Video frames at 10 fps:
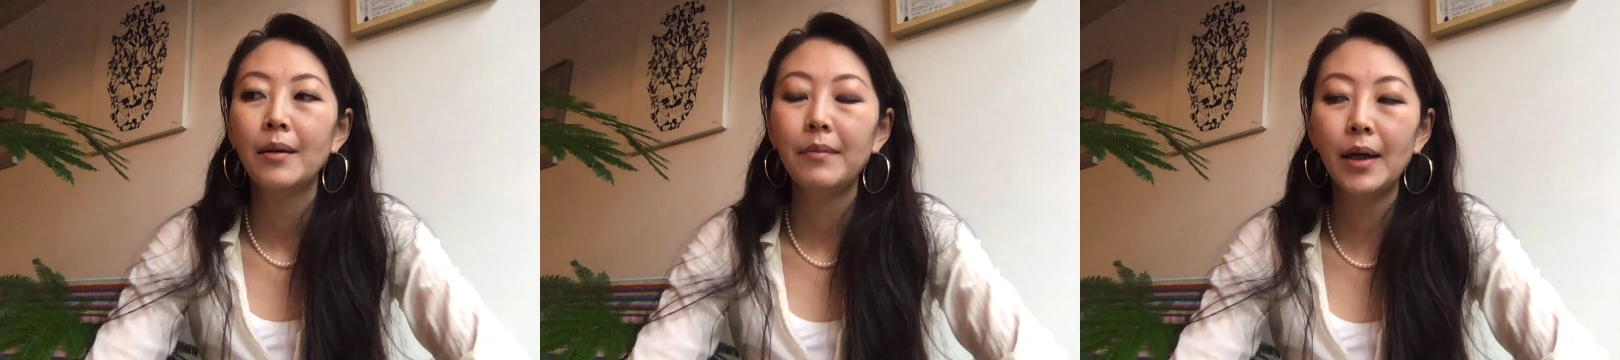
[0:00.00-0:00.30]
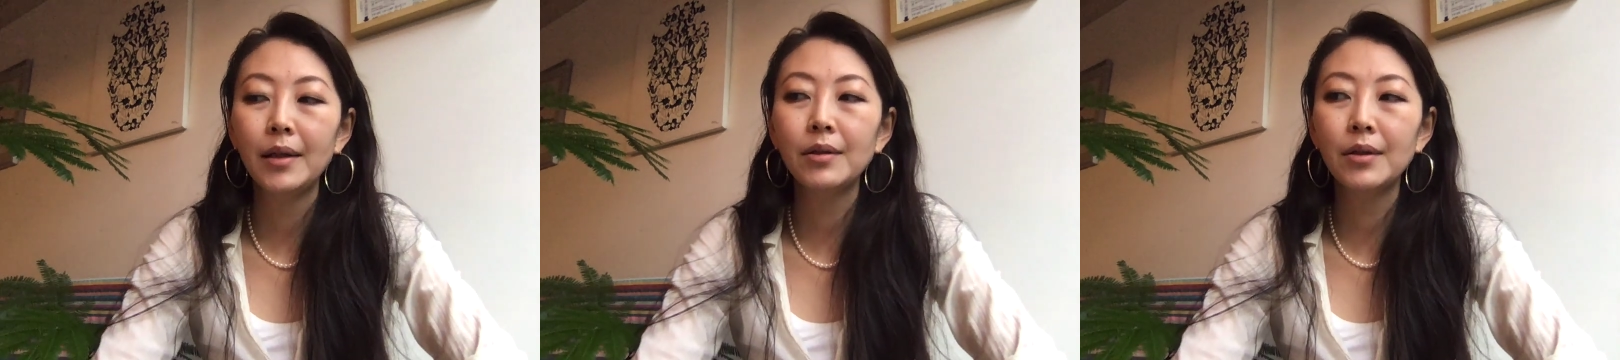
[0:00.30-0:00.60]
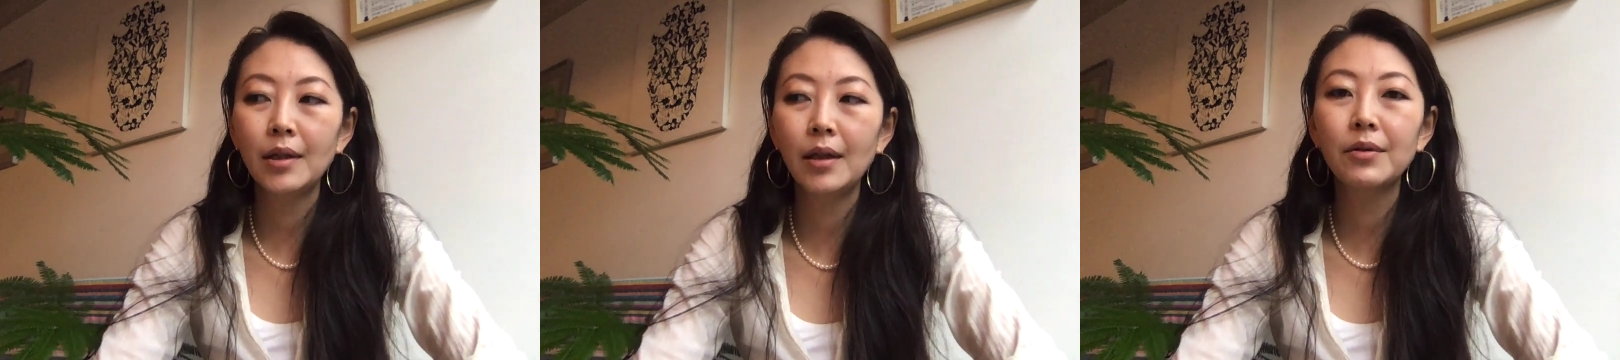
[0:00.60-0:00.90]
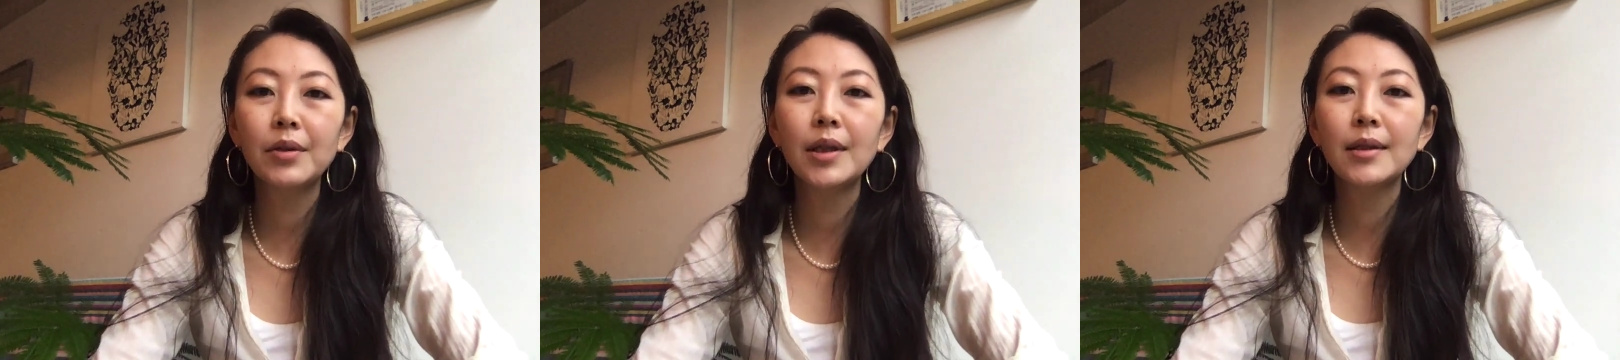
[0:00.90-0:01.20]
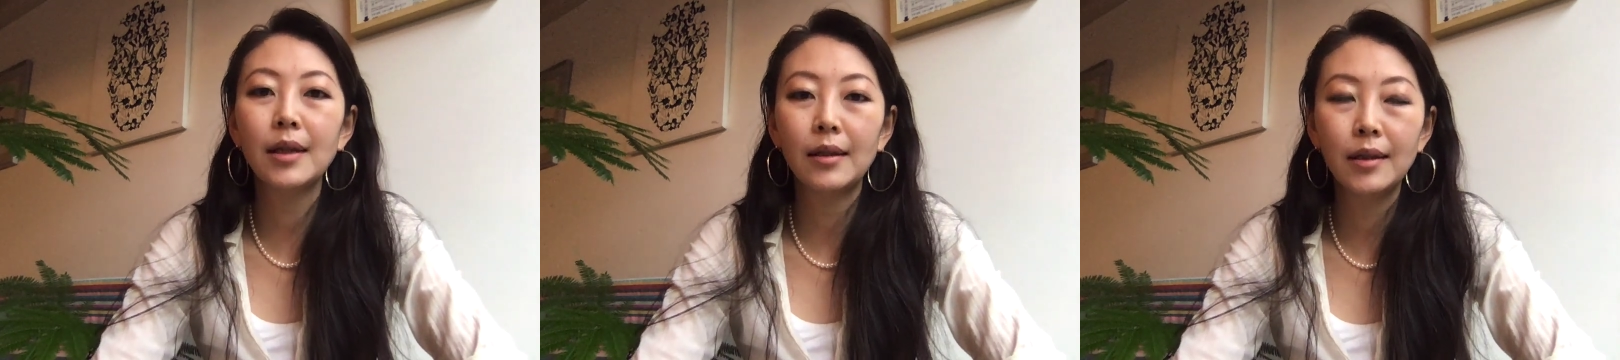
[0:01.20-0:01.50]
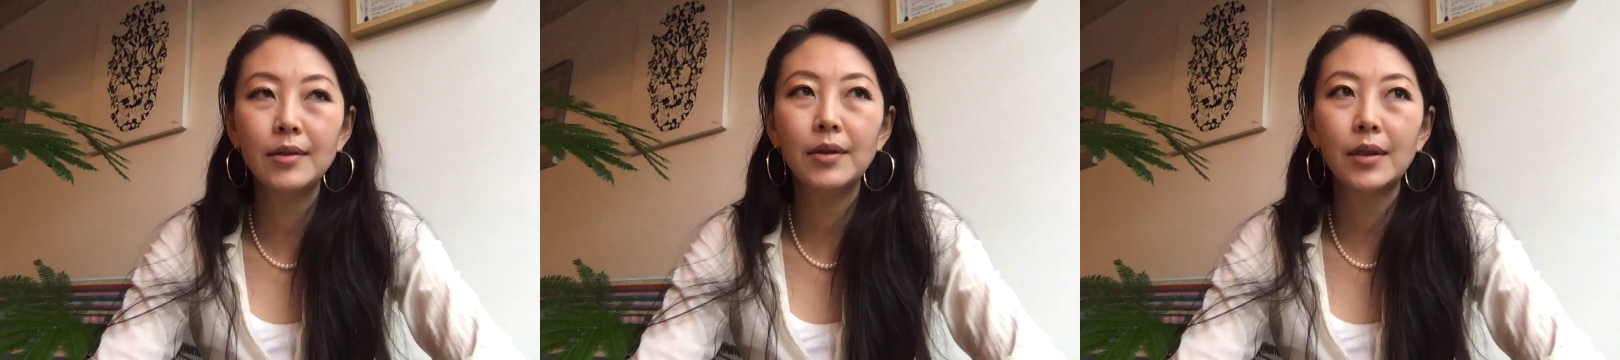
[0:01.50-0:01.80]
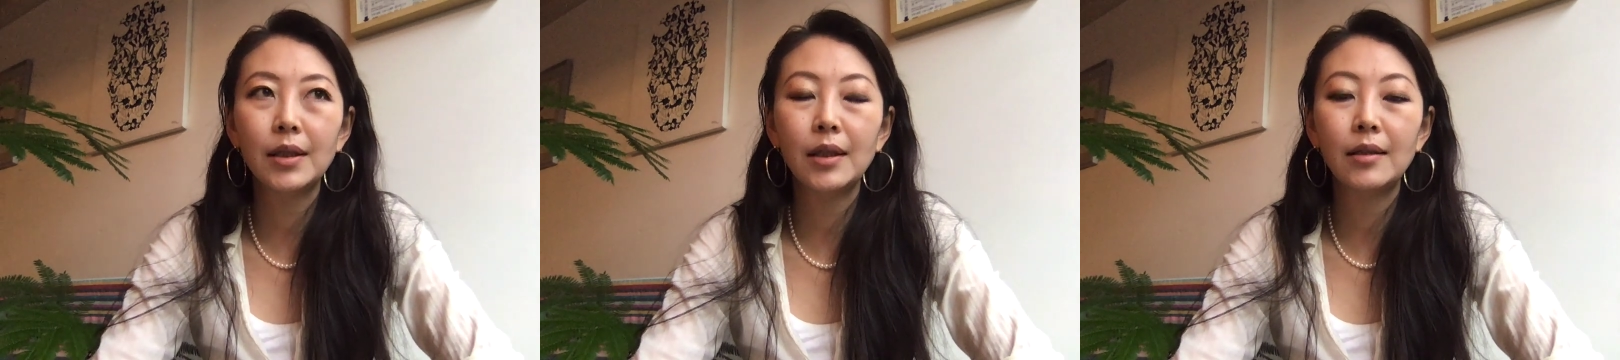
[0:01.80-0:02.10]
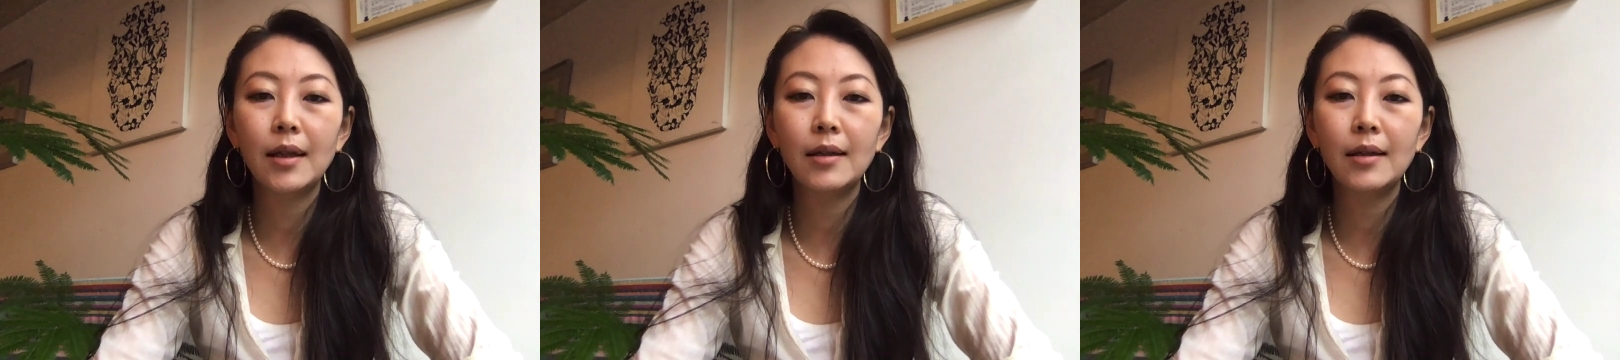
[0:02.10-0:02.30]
マインド先行ですかね。そういう方って